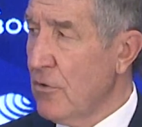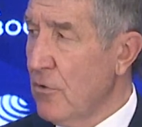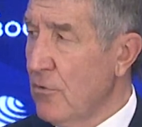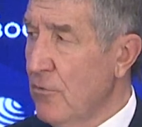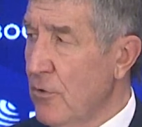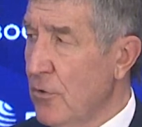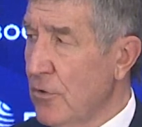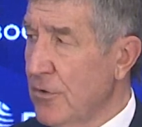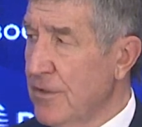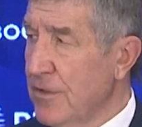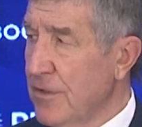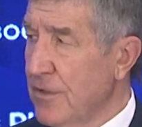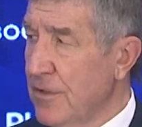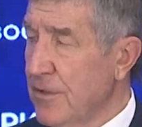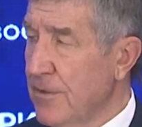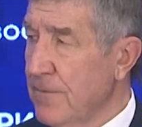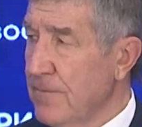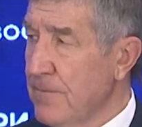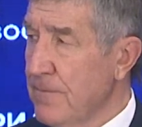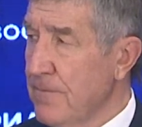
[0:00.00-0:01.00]
Я увлекся.
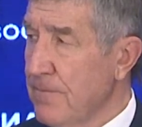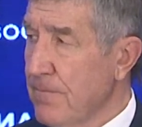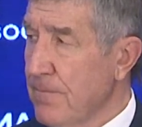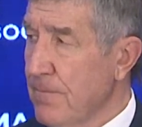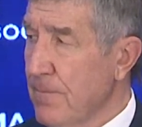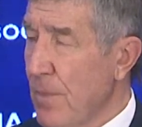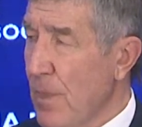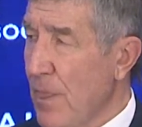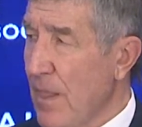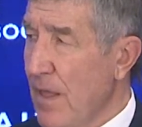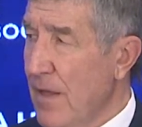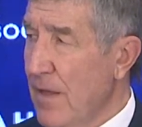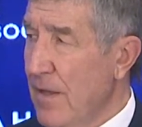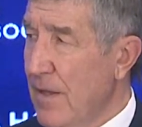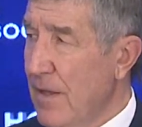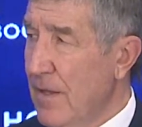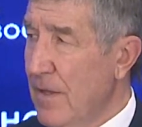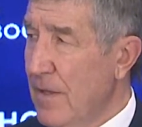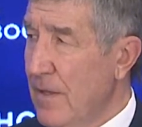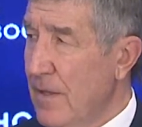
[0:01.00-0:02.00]
Э, как это повлияет
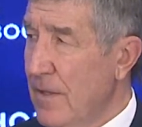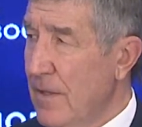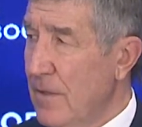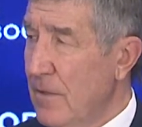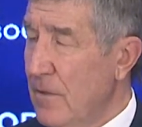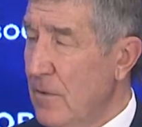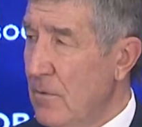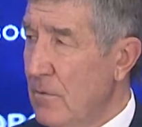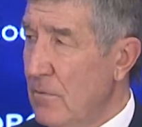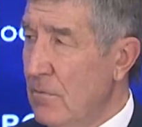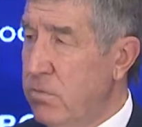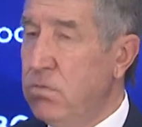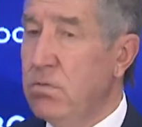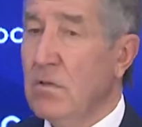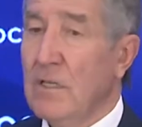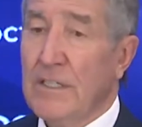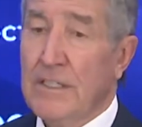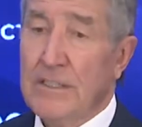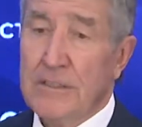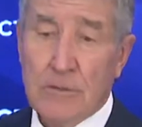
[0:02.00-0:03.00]
на мировой баланс
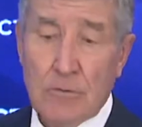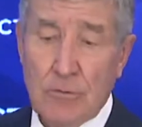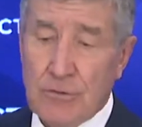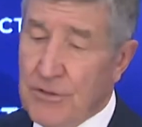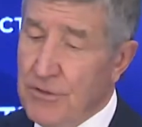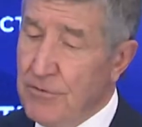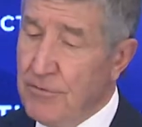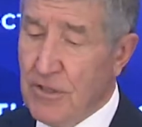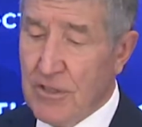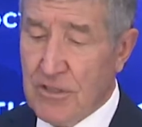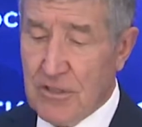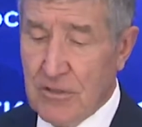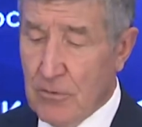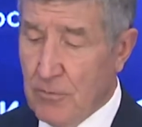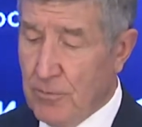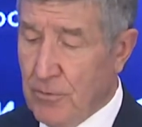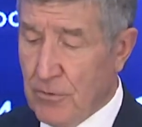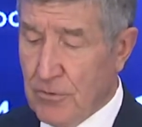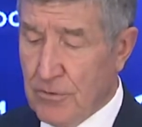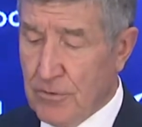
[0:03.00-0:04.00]
использования? А это очень важный
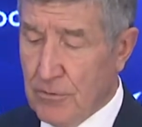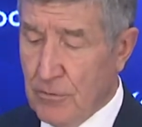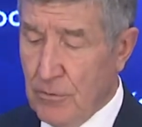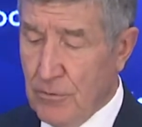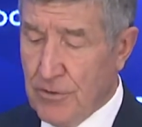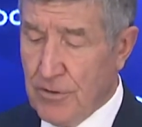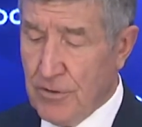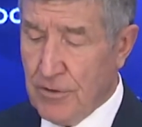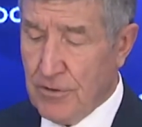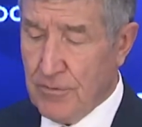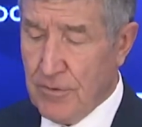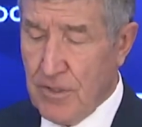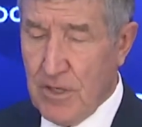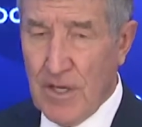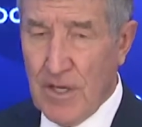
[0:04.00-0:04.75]
вопрос, очень.